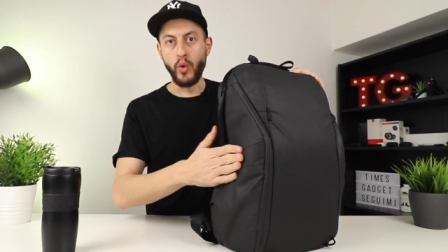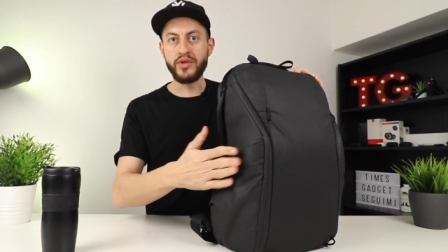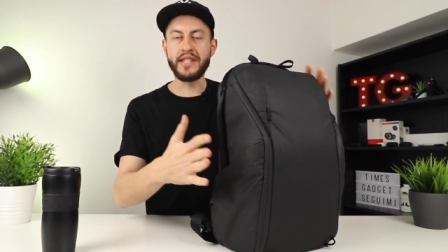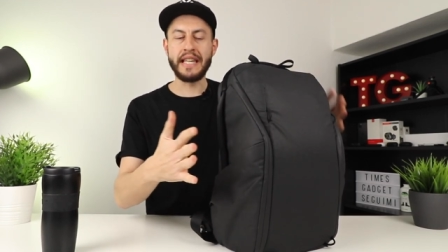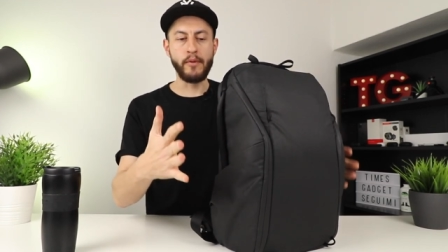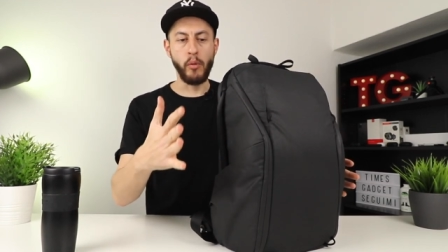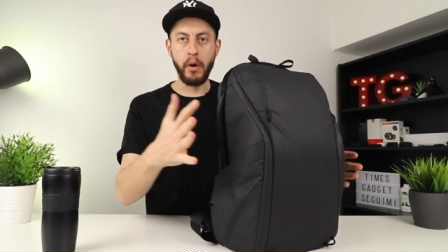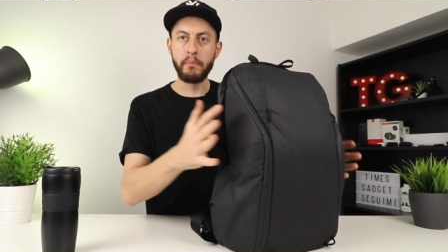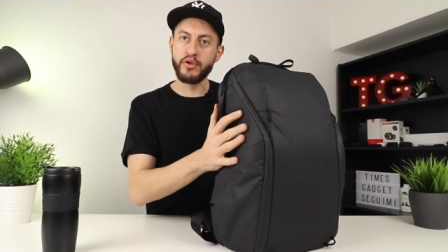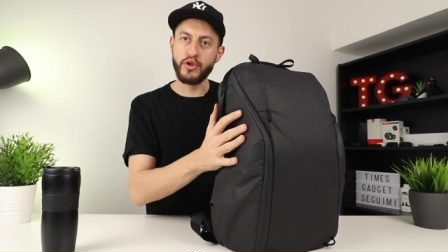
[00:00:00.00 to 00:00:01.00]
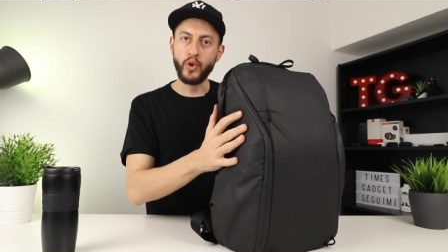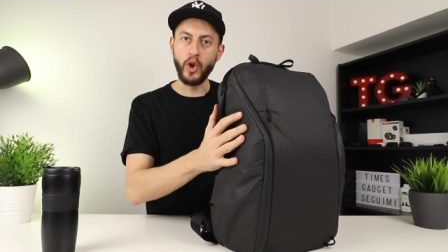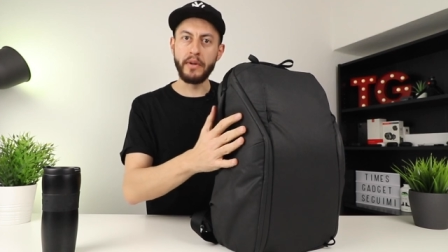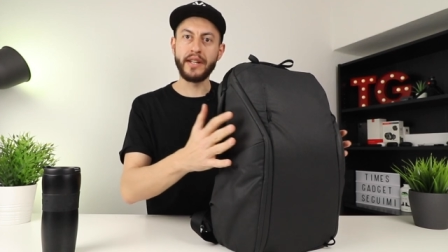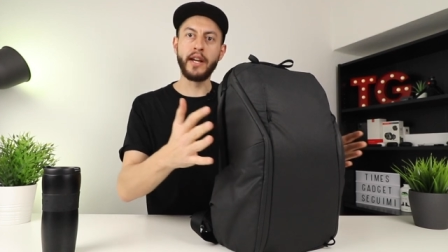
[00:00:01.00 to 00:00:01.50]
un sistema un po' più
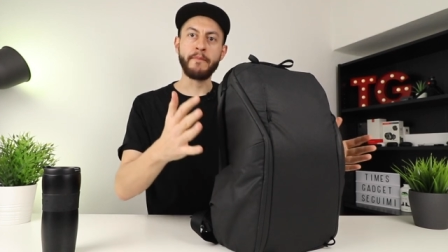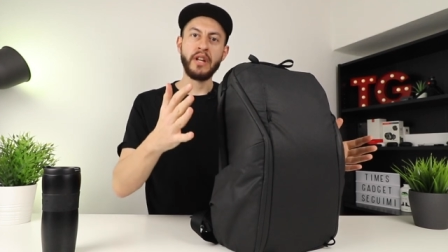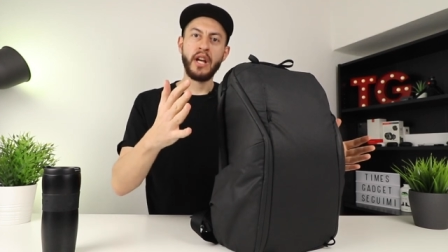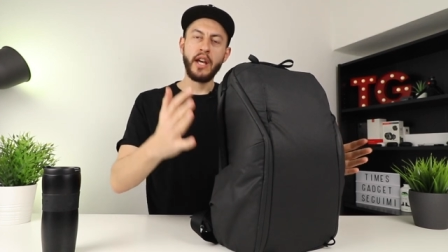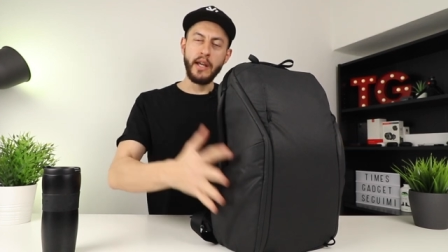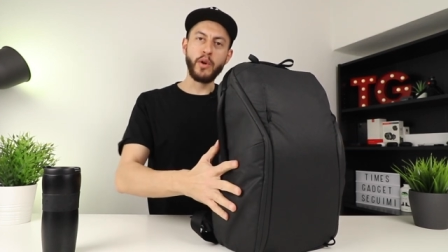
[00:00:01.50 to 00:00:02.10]
sicuro perché in